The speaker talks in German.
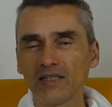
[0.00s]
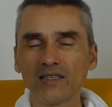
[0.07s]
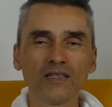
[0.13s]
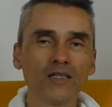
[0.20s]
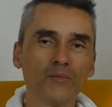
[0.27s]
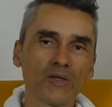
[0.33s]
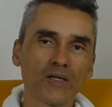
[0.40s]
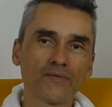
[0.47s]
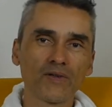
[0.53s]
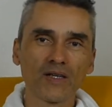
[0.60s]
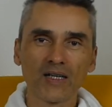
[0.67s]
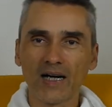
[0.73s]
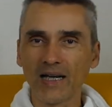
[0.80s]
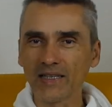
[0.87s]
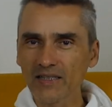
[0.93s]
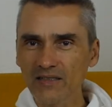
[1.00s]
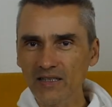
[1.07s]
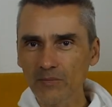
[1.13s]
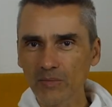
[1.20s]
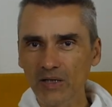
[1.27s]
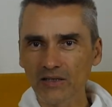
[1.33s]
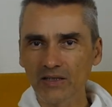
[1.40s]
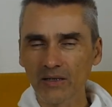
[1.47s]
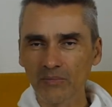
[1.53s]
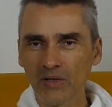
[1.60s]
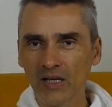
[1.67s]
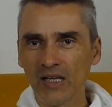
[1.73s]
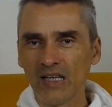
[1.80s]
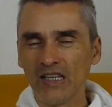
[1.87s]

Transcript: Nicht indem ich einfach gar nichts gemacht habe,